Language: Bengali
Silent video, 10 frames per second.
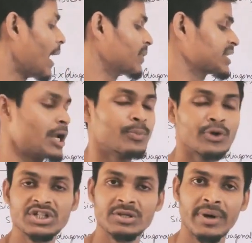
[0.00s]
আমরা তার
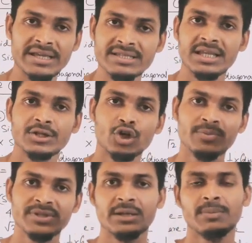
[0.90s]
পরিসীমা ইজিলি সব
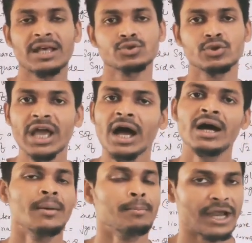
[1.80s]
সাইড প্লাস করিয়া
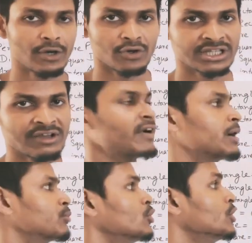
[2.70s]
বাইর করতে
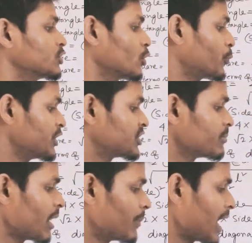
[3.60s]
পারবো তো
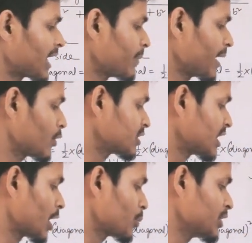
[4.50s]
পরিসীমা আমরা আগে বাইর করতে
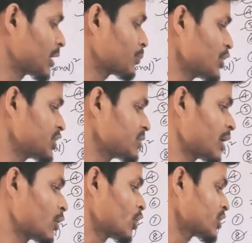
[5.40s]
লাগবো এটা
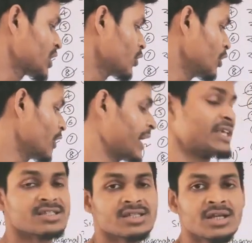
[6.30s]
পরিসীমার অর্ধেক হইল
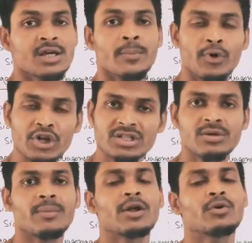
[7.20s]
এস
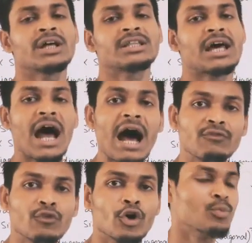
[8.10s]
পরিসীমা বার করিয়া তার হাফ
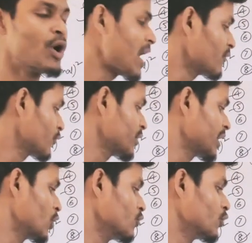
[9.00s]
কর্ম হাফ
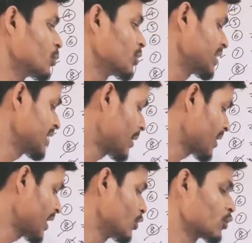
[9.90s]
করিয়া ও ফর্মুলা দিয়ে
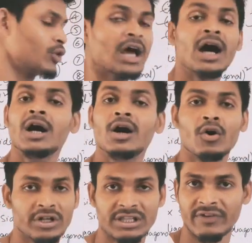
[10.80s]
আমরা এই অঙ্কটা
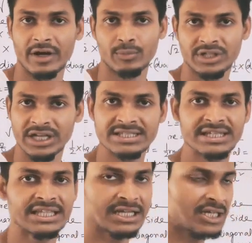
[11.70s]
করতে পারবো ঠিক আছে
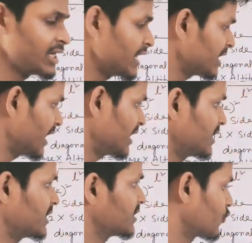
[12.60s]
এটা এই এই যে